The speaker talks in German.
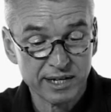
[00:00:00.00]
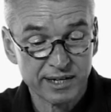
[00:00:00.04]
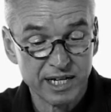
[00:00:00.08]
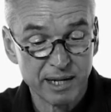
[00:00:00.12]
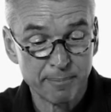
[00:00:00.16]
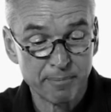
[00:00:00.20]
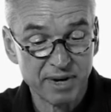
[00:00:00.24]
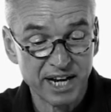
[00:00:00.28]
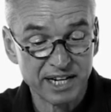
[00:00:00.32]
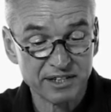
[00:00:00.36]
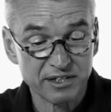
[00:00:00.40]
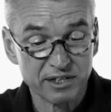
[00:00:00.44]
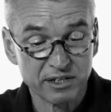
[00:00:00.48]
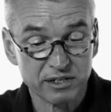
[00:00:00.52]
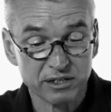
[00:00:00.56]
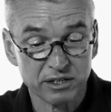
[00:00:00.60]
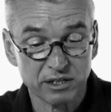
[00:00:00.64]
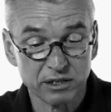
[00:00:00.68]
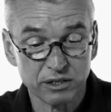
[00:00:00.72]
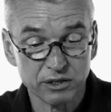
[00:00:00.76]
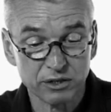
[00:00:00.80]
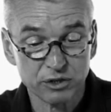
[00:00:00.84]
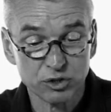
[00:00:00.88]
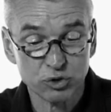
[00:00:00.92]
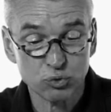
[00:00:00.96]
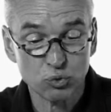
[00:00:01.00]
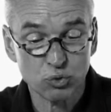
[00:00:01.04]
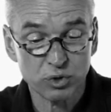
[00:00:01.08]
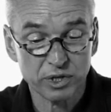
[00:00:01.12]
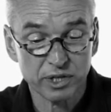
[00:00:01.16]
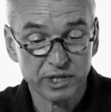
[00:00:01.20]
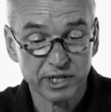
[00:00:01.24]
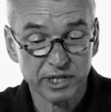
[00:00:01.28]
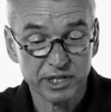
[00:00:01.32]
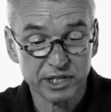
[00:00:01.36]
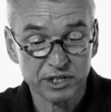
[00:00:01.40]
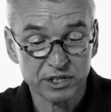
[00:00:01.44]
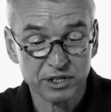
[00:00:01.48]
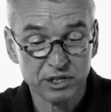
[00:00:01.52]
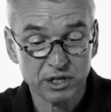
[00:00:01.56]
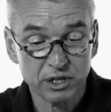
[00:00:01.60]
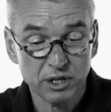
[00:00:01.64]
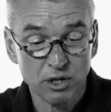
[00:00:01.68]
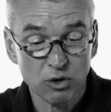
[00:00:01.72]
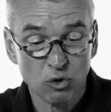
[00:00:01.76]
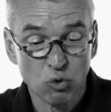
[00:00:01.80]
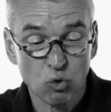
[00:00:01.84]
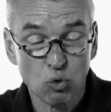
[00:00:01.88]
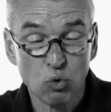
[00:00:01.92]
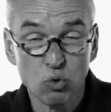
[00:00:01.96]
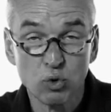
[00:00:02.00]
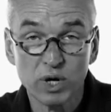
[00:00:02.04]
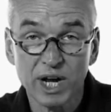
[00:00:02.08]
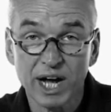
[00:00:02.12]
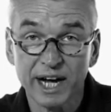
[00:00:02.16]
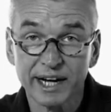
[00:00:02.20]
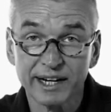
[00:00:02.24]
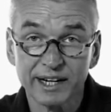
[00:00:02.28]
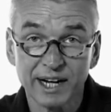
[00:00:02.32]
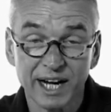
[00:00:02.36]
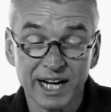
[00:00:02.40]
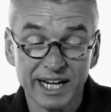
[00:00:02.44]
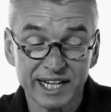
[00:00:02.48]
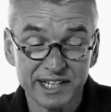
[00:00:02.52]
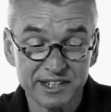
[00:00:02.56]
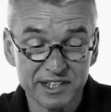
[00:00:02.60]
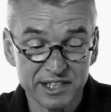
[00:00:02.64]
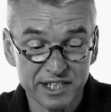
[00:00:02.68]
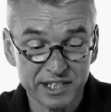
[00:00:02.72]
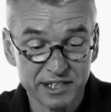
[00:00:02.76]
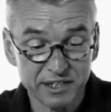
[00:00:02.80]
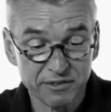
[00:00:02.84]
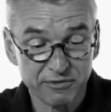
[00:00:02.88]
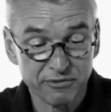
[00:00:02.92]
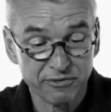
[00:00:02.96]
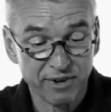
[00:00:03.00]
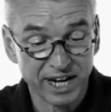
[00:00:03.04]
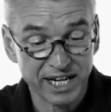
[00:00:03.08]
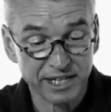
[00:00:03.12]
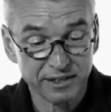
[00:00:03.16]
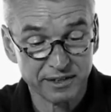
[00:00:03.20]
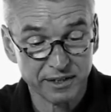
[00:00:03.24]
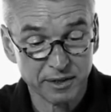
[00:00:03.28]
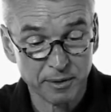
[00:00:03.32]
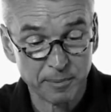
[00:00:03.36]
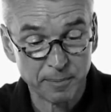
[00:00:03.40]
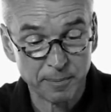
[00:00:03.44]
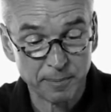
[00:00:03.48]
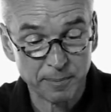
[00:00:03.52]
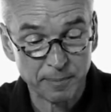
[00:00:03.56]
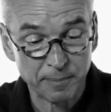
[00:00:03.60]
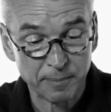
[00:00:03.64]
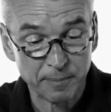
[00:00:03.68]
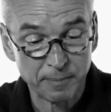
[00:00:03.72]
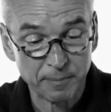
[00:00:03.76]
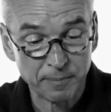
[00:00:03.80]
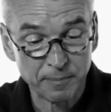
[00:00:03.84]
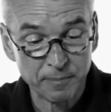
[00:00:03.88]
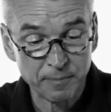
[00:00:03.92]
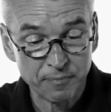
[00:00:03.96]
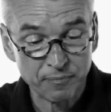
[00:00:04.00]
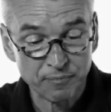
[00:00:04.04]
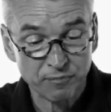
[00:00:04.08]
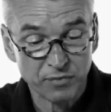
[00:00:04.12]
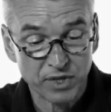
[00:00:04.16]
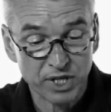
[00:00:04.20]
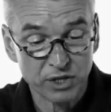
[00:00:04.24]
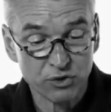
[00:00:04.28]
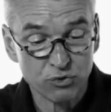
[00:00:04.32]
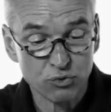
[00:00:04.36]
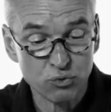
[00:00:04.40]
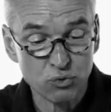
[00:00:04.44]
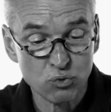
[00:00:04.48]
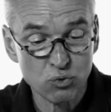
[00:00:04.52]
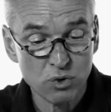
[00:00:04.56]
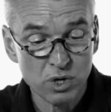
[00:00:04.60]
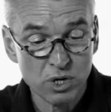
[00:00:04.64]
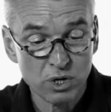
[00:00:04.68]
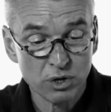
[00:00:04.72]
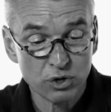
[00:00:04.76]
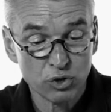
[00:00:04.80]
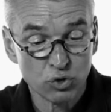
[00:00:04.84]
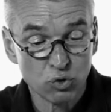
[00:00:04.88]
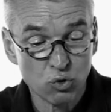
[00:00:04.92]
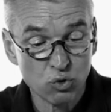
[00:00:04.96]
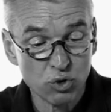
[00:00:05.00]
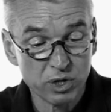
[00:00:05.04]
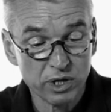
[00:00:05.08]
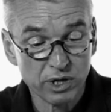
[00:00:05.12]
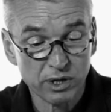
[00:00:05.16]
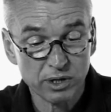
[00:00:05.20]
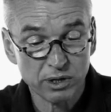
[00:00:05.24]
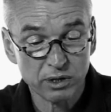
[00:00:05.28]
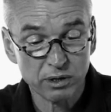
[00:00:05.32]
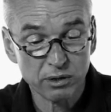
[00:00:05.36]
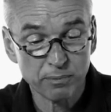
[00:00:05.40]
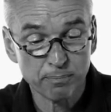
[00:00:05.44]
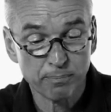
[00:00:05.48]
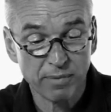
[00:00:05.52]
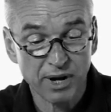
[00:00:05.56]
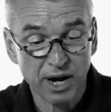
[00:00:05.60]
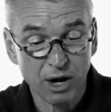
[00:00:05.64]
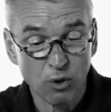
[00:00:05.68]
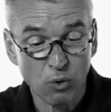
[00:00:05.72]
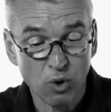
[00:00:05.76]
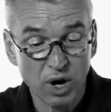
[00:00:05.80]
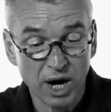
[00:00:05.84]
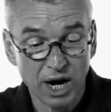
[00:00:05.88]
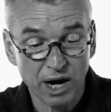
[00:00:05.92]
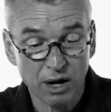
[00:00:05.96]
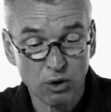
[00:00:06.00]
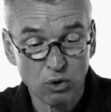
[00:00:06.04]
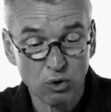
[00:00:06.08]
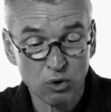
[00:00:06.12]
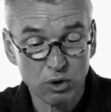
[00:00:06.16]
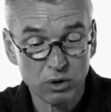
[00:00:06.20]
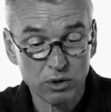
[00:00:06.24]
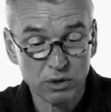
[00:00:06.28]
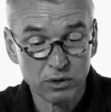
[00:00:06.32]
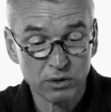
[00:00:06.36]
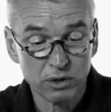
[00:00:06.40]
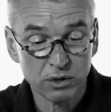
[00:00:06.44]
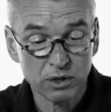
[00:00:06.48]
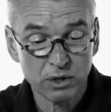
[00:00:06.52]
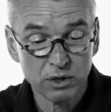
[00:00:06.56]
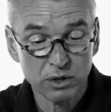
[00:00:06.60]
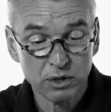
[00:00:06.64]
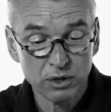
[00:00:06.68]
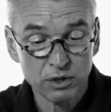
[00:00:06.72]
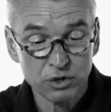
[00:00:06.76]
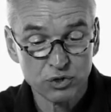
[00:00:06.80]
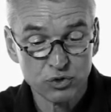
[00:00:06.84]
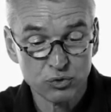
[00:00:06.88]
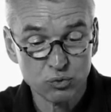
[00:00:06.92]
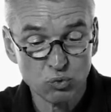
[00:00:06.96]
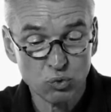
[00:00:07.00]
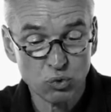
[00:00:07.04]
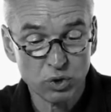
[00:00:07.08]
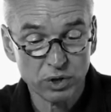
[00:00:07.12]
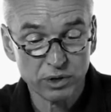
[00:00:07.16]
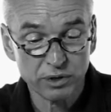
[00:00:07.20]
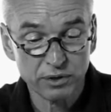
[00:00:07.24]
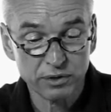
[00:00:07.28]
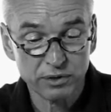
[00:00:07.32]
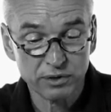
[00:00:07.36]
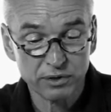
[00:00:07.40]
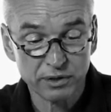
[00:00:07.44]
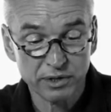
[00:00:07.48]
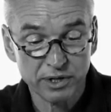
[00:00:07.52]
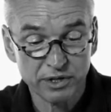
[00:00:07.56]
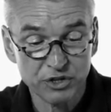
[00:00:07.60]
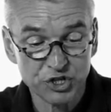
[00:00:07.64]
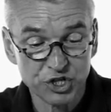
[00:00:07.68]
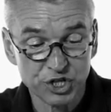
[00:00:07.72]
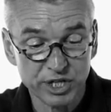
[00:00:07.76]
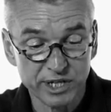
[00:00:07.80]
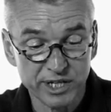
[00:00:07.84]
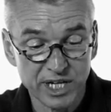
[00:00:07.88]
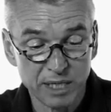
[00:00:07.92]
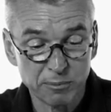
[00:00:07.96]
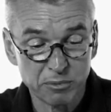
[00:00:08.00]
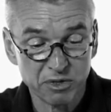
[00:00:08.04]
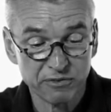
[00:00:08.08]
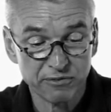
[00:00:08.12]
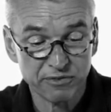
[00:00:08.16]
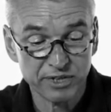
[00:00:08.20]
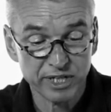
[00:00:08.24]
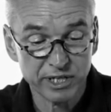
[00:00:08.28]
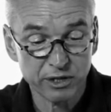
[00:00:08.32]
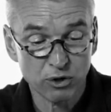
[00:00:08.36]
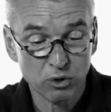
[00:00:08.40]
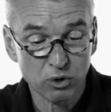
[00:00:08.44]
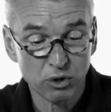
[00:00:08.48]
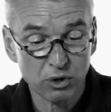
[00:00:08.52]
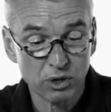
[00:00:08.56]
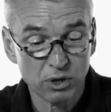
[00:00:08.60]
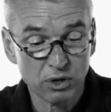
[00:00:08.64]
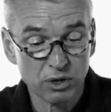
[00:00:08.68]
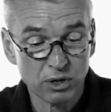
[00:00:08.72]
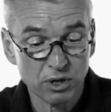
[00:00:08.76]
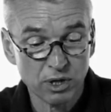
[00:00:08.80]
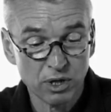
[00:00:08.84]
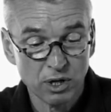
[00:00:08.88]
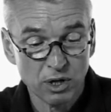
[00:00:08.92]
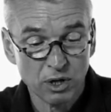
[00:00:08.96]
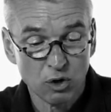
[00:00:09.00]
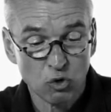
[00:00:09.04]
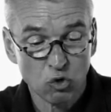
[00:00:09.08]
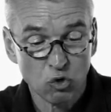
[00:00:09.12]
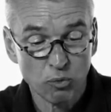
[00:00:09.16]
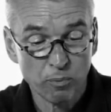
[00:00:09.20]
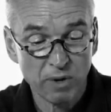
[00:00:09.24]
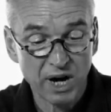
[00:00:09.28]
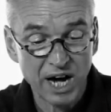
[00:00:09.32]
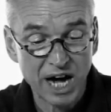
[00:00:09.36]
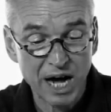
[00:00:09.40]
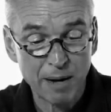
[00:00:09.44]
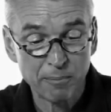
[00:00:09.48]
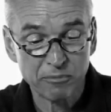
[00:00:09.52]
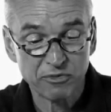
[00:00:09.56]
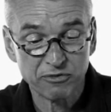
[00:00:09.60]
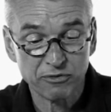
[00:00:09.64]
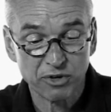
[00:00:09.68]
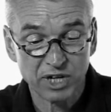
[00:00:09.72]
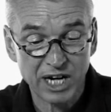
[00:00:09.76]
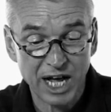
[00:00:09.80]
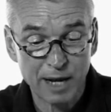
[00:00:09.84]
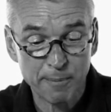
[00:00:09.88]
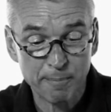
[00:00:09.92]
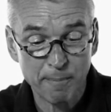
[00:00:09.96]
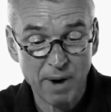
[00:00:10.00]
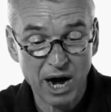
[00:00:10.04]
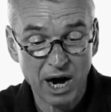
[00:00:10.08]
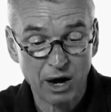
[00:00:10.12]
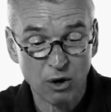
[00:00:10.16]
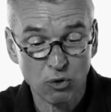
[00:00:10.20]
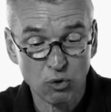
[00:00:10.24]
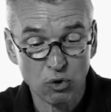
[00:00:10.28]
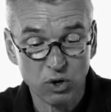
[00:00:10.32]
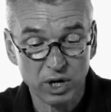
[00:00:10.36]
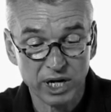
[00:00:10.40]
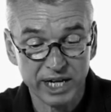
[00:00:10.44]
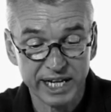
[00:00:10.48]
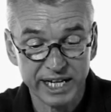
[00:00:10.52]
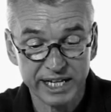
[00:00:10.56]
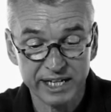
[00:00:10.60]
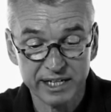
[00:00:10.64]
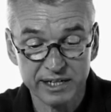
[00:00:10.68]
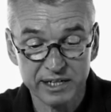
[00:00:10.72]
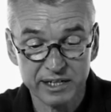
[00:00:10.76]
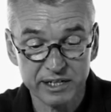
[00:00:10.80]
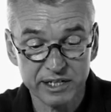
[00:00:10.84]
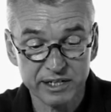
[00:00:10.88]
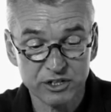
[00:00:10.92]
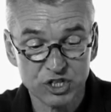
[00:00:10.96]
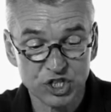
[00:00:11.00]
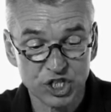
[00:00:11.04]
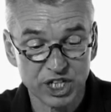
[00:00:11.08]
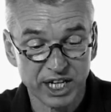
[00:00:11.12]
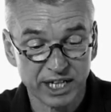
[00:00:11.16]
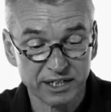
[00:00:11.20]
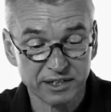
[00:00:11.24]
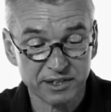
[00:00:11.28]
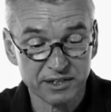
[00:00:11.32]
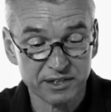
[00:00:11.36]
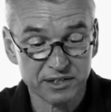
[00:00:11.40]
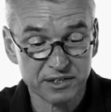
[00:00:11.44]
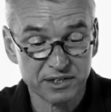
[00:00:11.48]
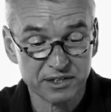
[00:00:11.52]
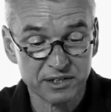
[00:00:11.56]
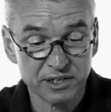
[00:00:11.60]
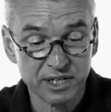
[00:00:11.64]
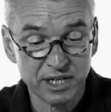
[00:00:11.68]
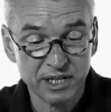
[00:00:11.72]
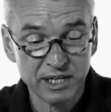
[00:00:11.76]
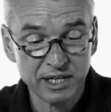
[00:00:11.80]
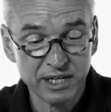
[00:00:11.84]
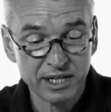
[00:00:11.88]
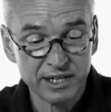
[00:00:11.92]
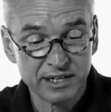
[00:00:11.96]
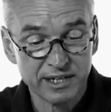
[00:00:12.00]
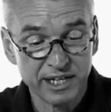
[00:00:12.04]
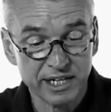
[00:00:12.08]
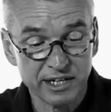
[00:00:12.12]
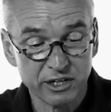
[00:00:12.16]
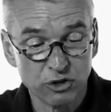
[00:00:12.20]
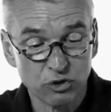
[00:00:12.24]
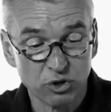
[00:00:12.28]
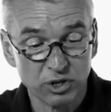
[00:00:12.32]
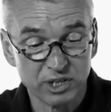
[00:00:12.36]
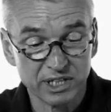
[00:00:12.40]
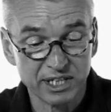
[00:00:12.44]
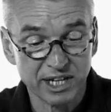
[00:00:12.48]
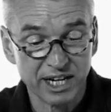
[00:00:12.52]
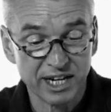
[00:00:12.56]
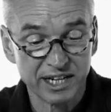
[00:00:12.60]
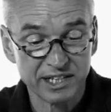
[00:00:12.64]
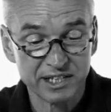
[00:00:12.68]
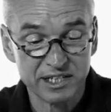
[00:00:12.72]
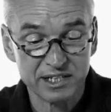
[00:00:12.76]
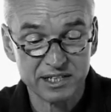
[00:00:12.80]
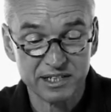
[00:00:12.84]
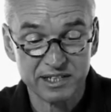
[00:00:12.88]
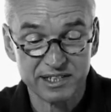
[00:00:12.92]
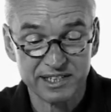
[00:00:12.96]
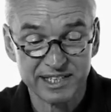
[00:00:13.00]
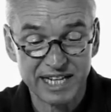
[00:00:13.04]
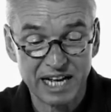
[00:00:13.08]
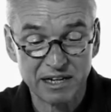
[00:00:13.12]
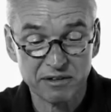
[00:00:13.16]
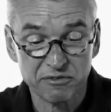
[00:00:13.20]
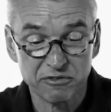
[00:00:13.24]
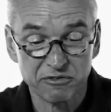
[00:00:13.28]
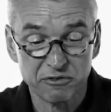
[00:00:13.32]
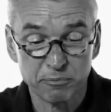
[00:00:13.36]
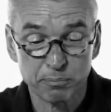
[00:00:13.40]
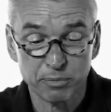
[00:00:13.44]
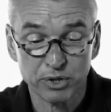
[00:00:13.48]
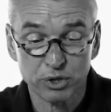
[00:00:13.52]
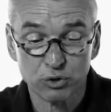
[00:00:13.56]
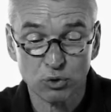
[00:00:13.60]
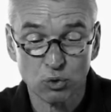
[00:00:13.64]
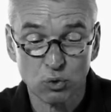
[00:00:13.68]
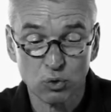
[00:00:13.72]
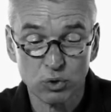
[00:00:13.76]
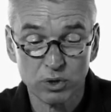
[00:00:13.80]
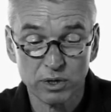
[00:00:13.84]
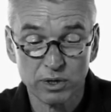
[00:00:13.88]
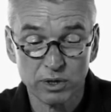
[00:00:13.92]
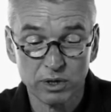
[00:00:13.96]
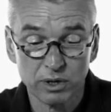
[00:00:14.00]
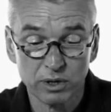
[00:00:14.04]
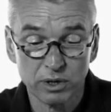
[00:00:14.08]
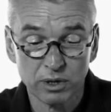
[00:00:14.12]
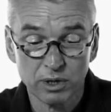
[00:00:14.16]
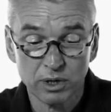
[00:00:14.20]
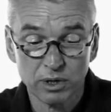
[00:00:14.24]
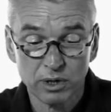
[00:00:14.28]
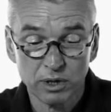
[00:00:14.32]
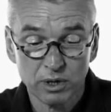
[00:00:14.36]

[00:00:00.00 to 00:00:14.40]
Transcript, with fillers: der blasse Teint jugendlich ohne eine einzige Falte. Dazu dunkle, blaue Augen, suchend in steter Bewegung, umrahmt von einem Hauch hellen Lidschattens, der den Kontrast sanft betonte